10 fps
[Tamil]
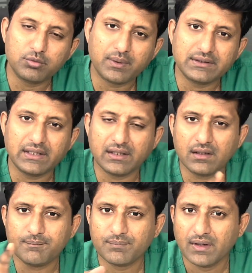பார்த்தீங்கன்னா
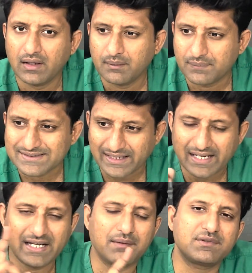இப்போ
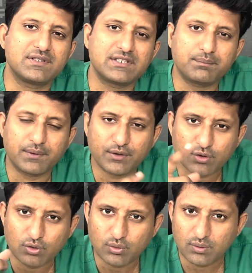செகண்ட் டைம் சர்ஜரி
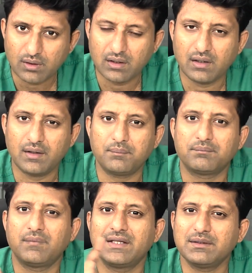பண்ணுறோம்
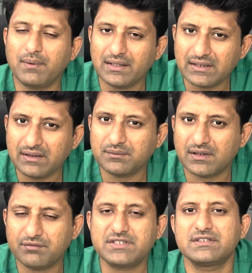அந்த மாதிரி இந்த ரிவிஷன்